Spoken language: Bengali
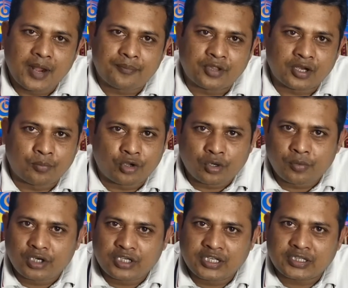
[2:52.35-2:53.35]
আপনার
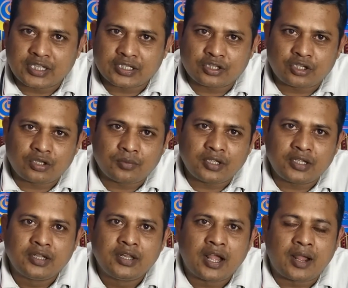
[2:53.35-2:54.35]
মনোবল ঠিক থাকতে হবে
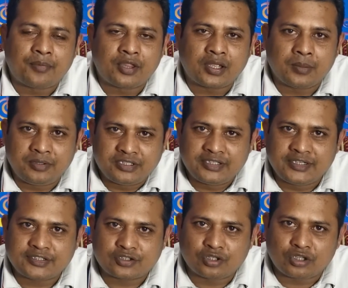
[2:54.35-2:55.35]
আপনাকে
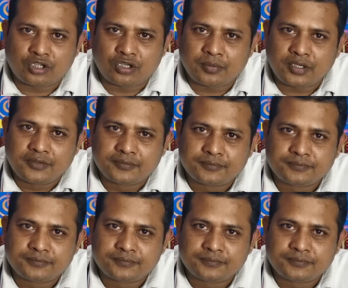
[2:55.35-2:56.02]
বিজনেস করতে হবে